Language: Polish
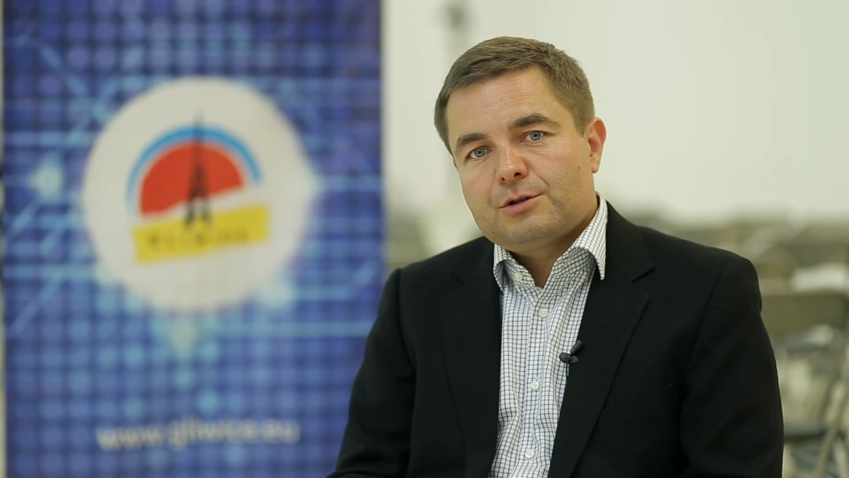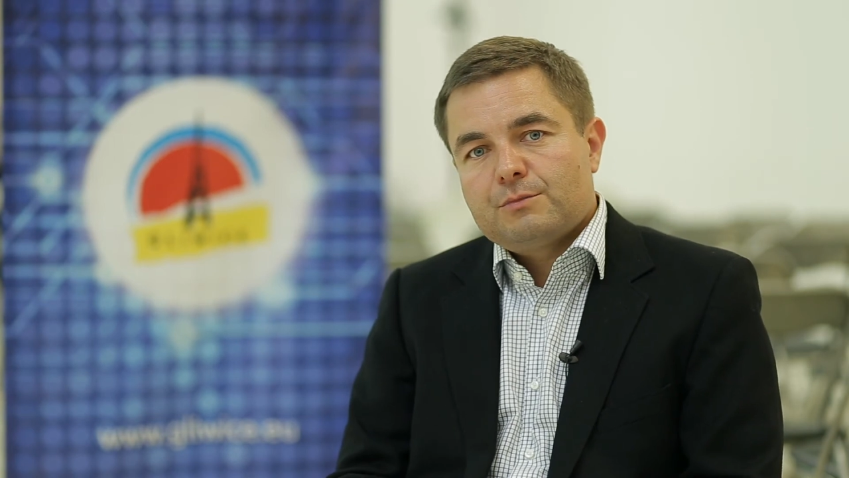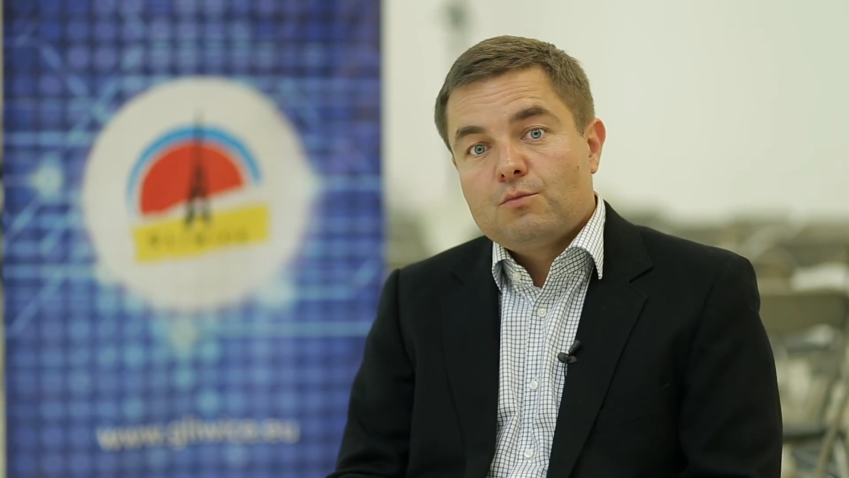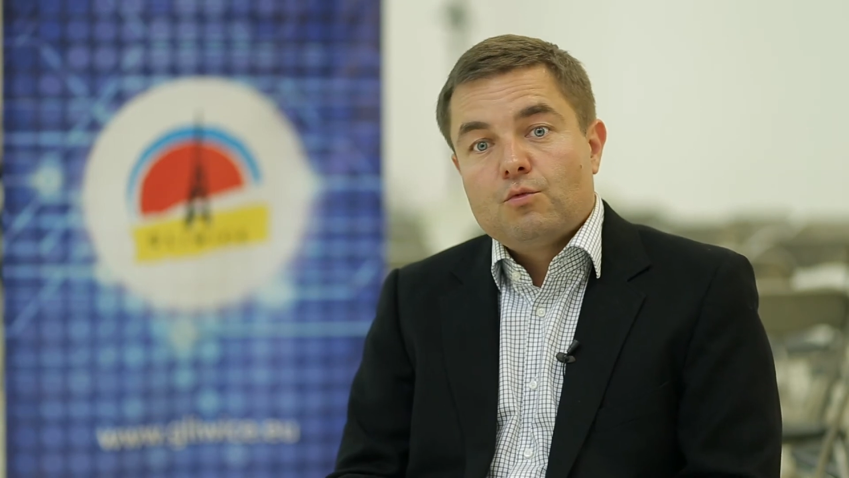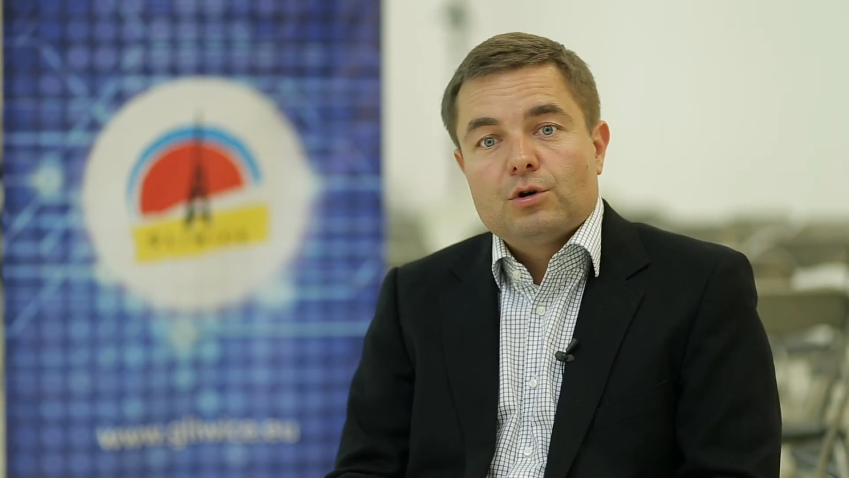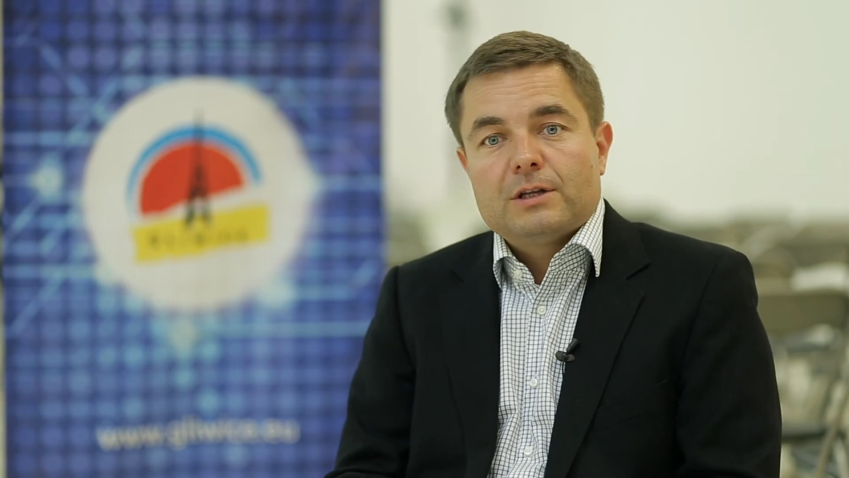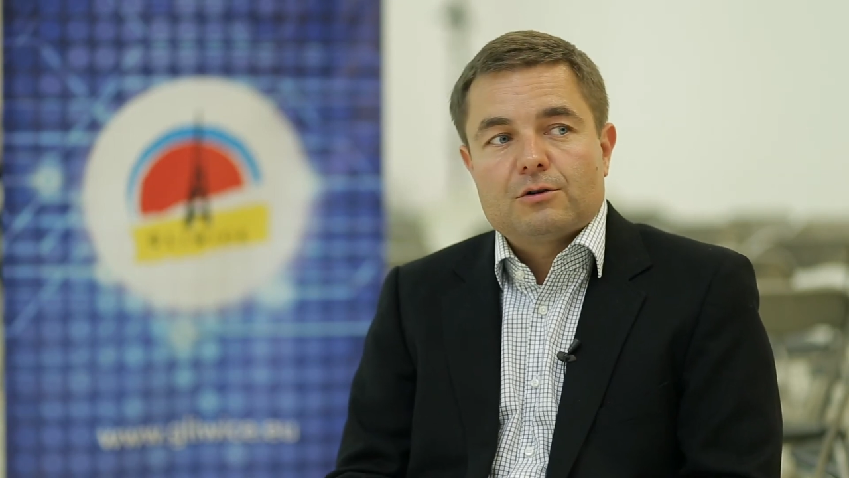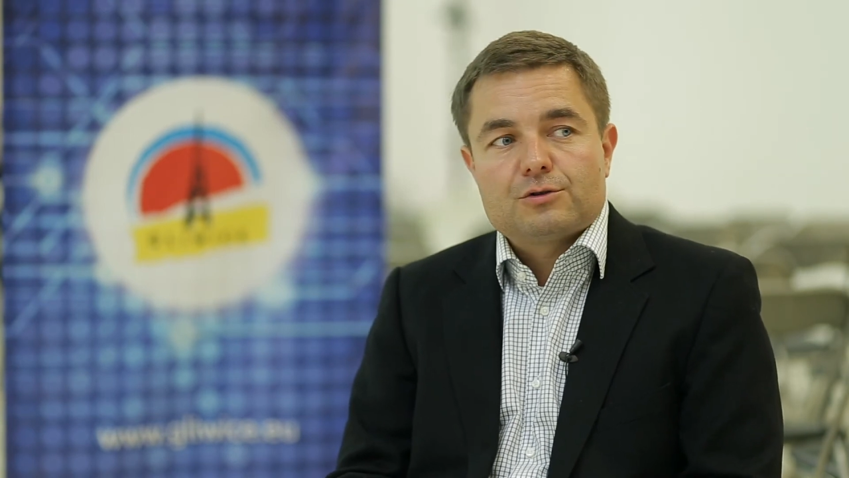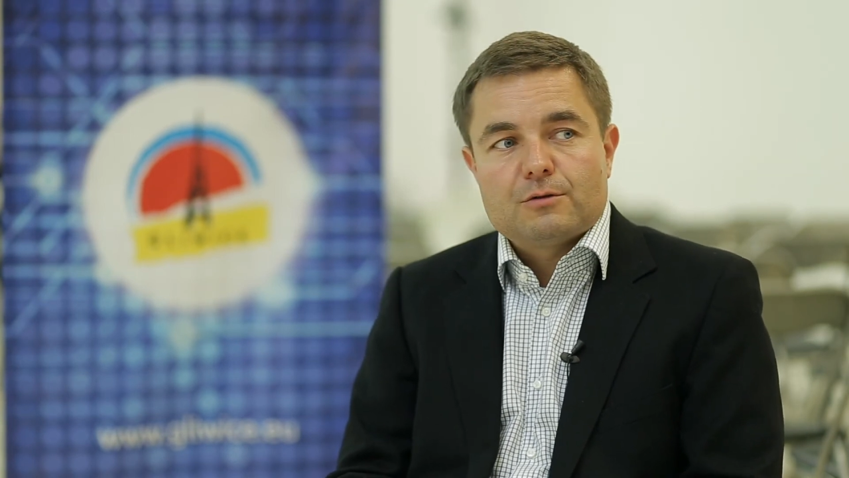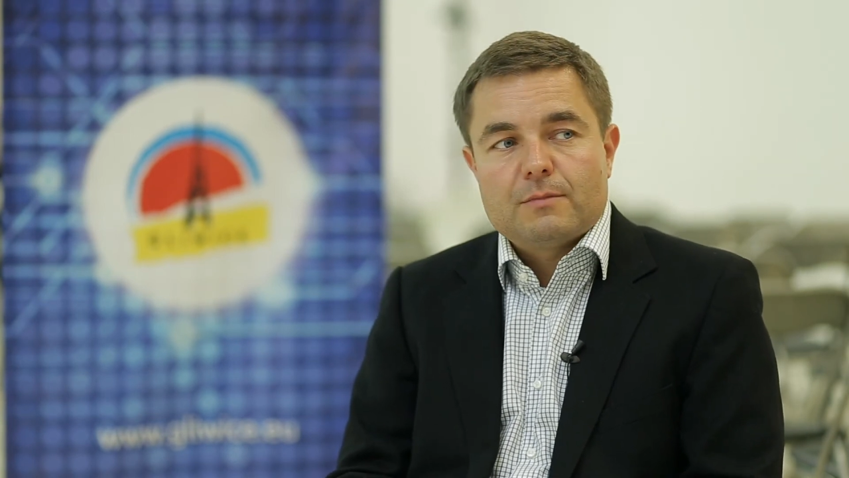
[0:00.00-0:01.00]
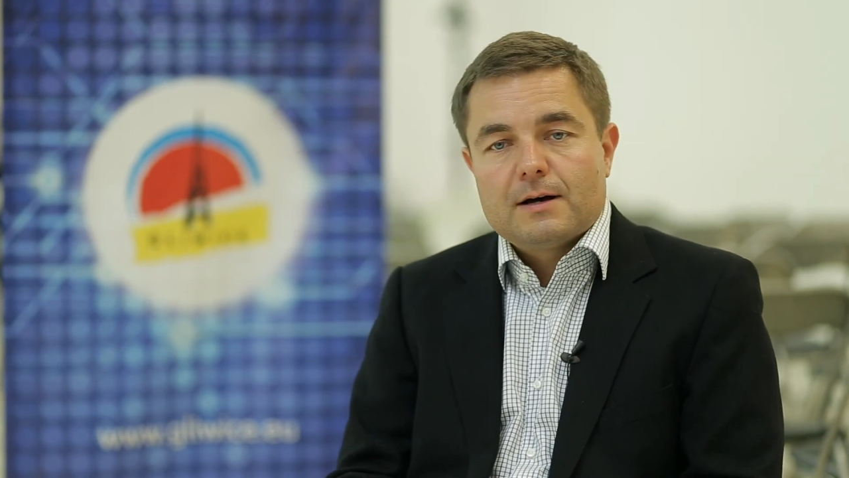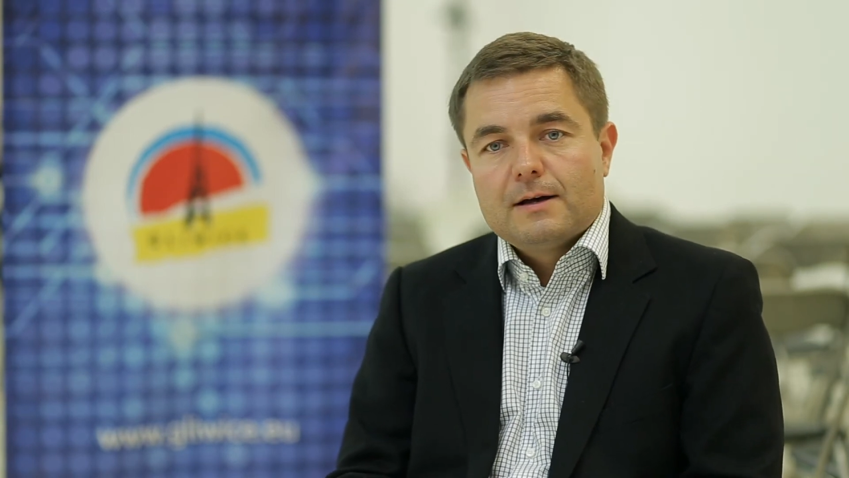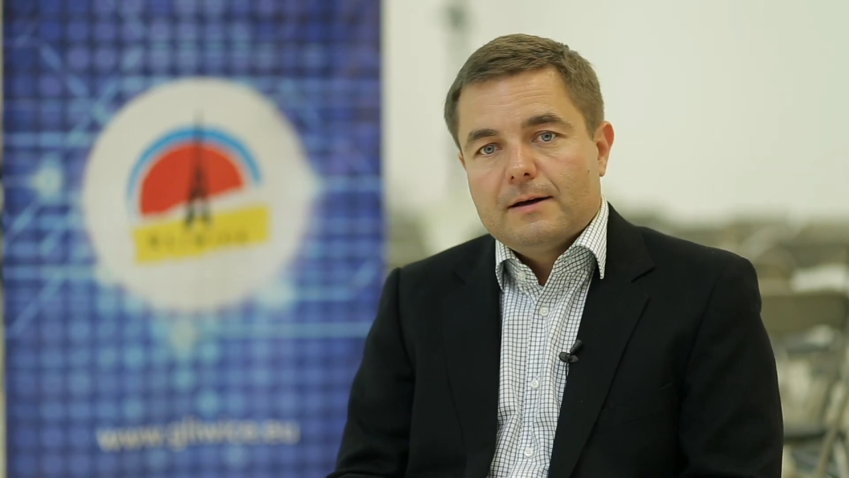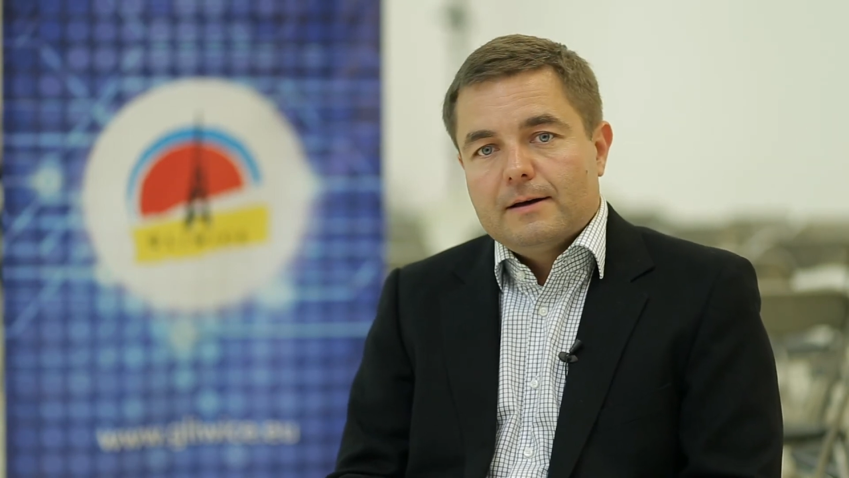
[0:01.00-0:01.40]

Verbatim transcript: żeby młoda osoba